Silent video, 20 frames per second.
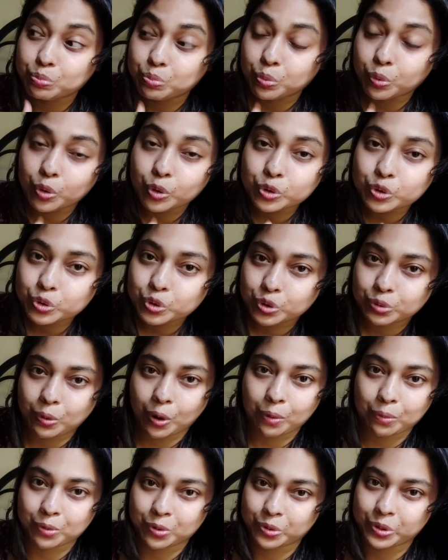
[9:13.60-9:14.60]
প্রচুর
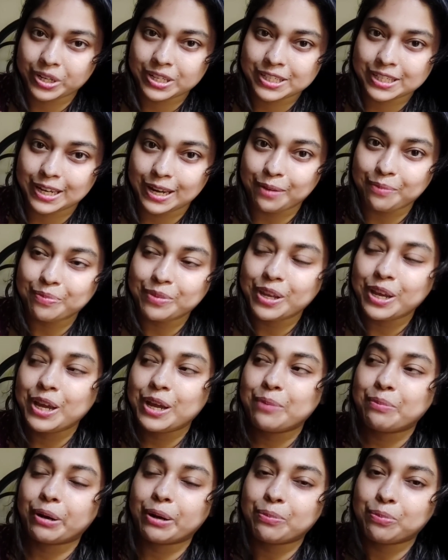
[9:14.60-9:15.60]
ভব ঘুরেছিলাম
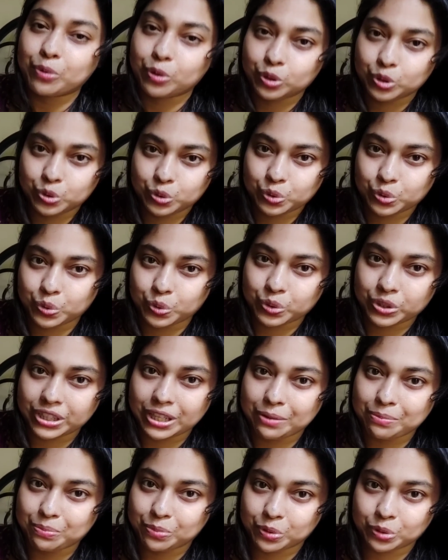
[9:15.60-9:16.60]
মানে প্রচুর
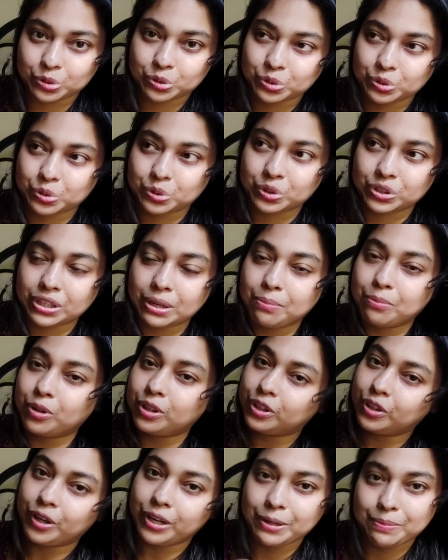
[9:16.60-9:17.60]
ঘুরতাম প্রচুর ঘুরতাম
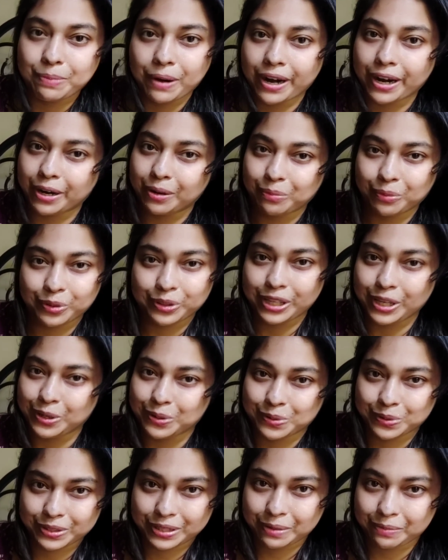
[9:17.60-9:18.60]
বলতে ওই পাড়ার মধ্যেই
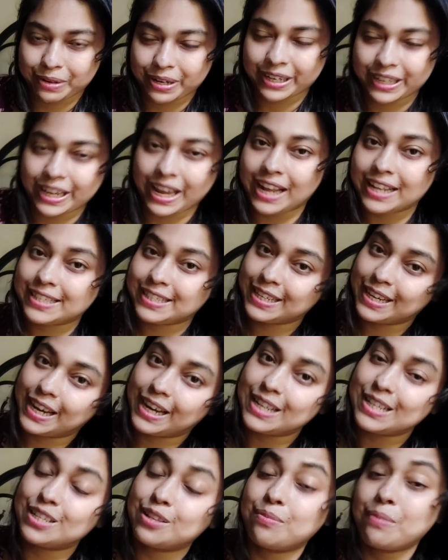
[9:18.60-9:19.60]
ঘুরতাম আর কি আর
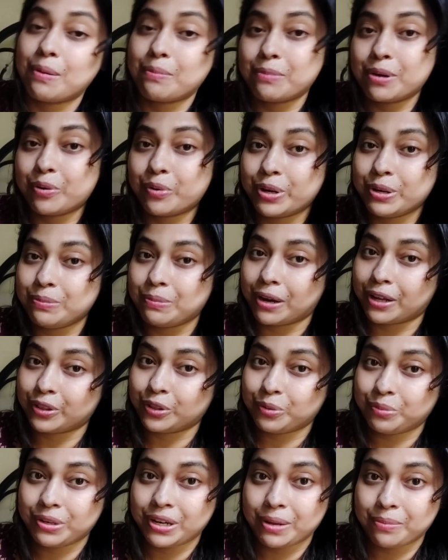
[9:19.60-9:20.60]
যেখানে যেতাম আমরা ওই
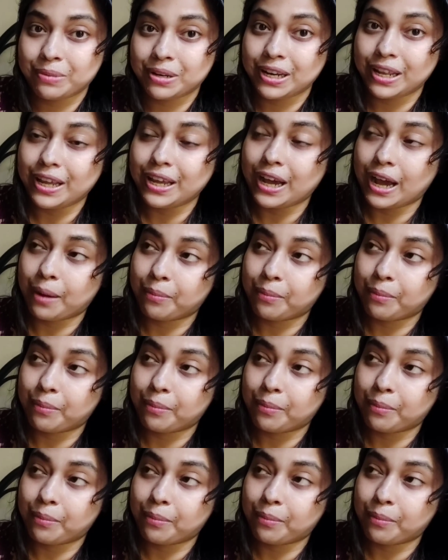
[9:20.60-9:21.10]
বান্ধবীরা মিলে